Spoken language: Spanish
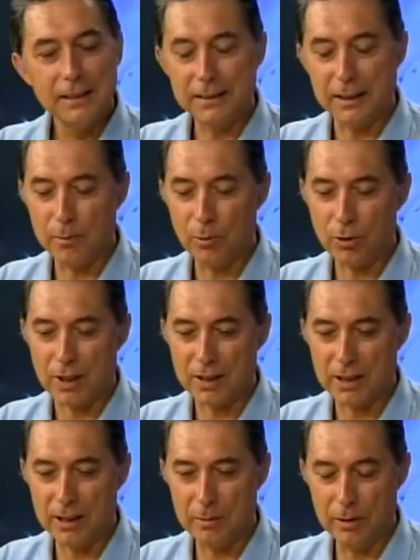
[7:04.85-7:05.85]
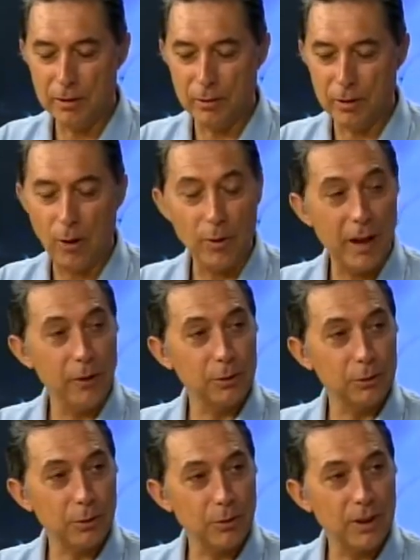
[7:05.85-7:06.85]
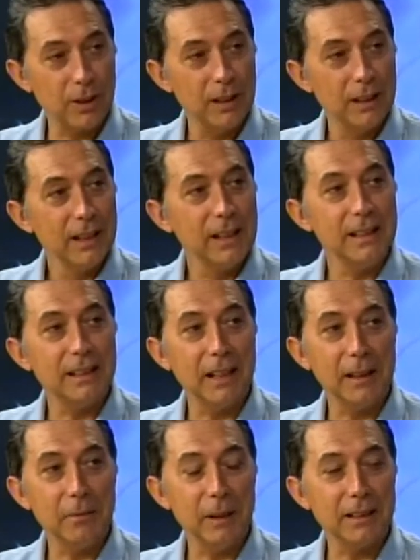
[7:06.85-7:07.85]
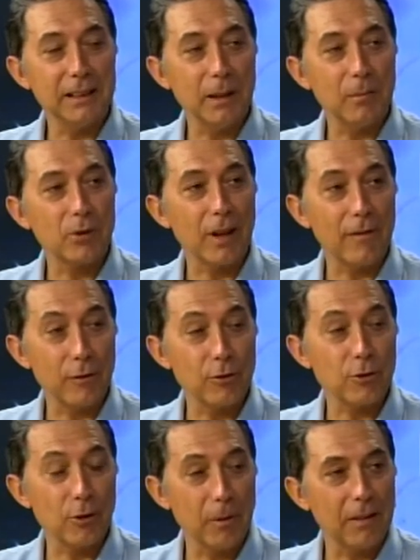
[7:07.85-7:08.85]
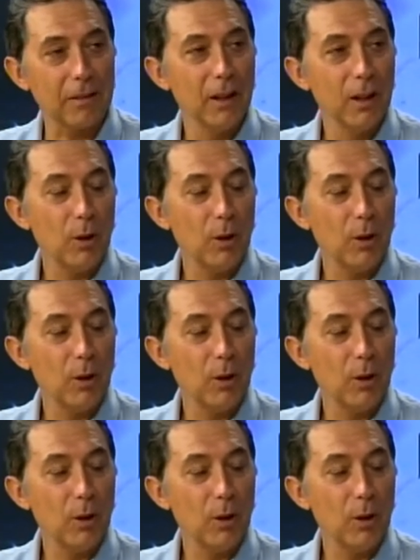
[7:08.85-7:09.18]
tenemos a Silvio Laudano Trucci y también tenemos a Fonsobaz,